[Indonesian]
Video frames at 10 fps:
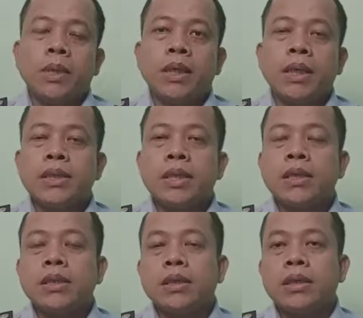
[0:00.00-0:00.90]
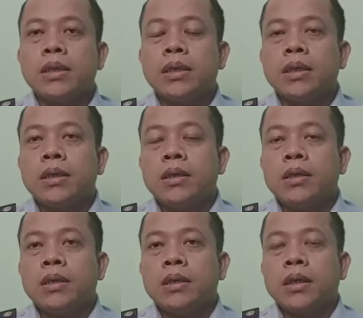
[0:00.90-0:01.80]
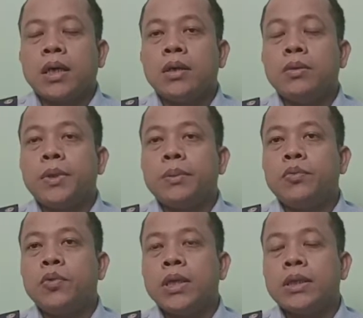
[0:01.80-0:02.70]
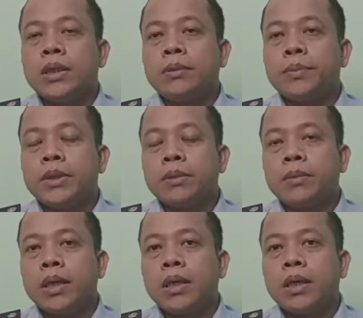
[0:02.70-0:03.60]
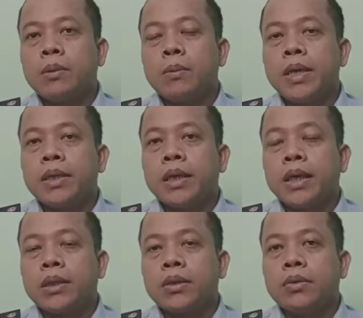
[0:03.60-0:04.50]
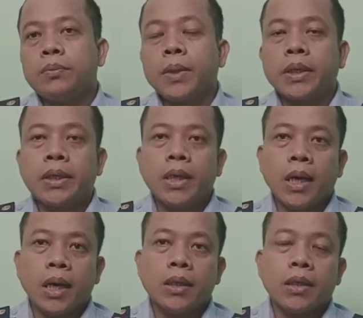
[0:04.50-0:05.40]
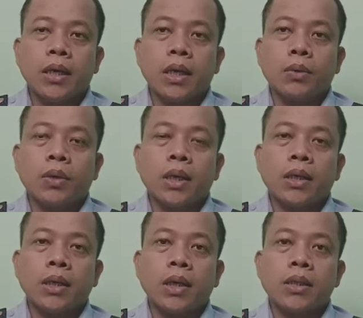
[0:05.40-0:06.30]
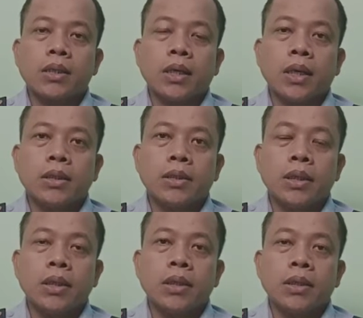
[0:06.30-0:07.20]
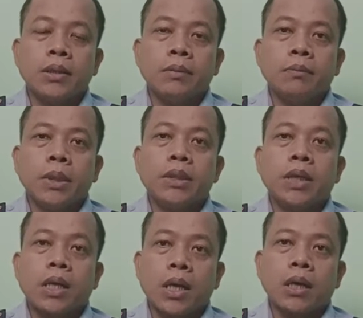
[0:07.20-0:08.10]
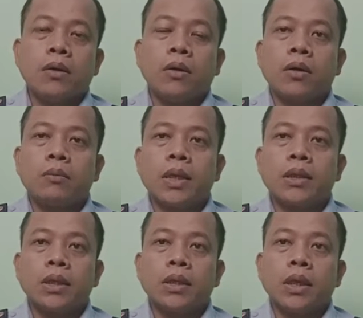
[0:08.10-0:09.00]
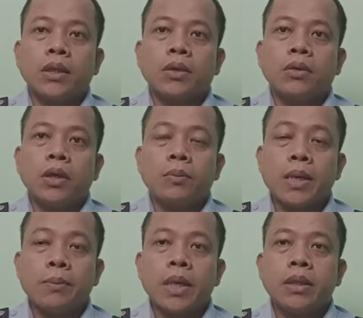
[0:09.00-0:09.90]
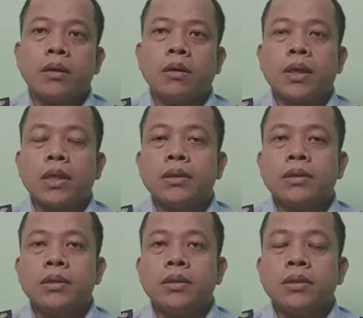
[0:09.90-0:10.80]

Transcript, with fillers: Mengenai sanksinya, kalau perbuatan pencemaran nama baik atau penghinaan dilakukan dengan sengaja menyerang kehormatan atau nama baik orang,